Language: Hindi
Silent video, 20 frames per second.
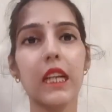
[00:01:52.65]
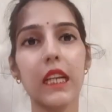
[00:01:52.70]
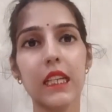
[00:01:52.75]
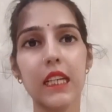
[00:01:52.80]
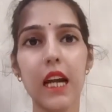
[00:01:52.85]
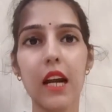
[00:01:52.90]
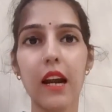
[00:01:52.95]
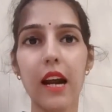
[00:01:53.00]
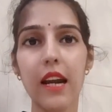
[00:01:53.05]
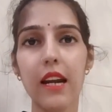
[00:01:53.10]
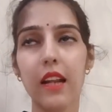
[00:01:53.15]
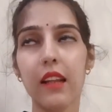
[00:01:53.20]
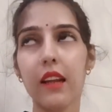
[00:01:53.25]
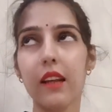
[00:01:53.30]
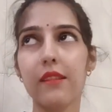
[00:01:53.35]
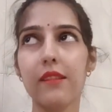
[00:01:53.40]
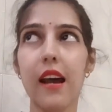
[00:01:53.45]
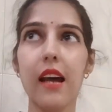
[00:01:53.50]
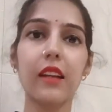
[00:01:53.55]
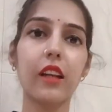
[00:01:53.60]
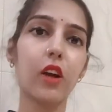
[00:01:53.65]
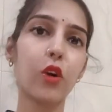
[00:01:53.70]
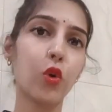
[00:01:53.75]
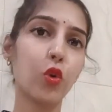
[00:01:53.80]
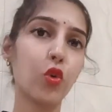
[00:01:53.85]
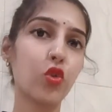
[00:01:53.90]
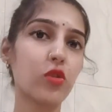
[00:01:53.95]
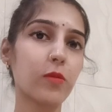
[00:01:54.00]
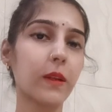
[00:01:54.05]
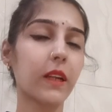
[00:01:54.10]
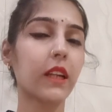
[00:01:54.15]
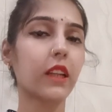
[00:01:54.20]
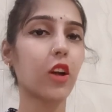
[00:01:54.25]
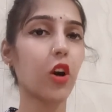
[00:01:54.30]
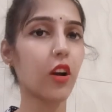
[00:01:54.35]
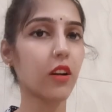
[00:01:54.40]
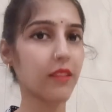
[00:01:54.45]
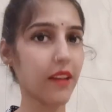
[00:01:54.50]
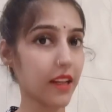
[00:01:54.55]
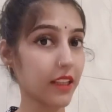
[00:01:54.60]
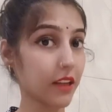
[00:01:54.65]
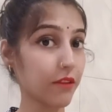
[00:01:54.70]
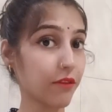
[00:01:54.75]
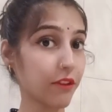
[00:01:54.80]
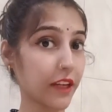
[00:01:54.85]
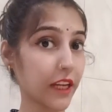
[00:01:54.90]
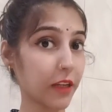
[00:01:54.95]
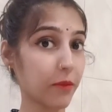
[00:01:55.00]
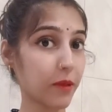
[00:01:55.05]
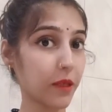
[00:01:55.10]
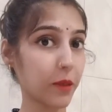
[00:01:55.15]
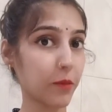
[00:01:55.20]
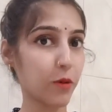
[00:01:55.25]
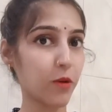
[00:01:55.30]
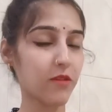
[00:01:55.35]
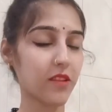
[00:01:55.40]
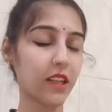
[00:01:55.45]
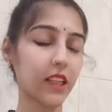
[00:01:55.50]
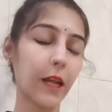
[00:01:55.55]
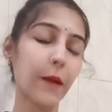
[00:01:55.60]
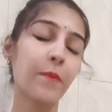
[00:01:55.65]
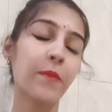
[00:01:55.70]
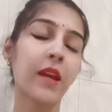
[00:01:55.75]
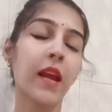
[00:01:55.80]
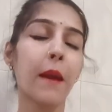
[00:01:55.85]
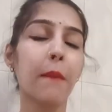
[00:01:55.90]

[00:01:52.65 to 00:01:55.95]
ठीक ठाक आ रहा था ज़्यादा लूज भी नहीं था और ज़्यादा फिटिंग भी नहीं बोल सकते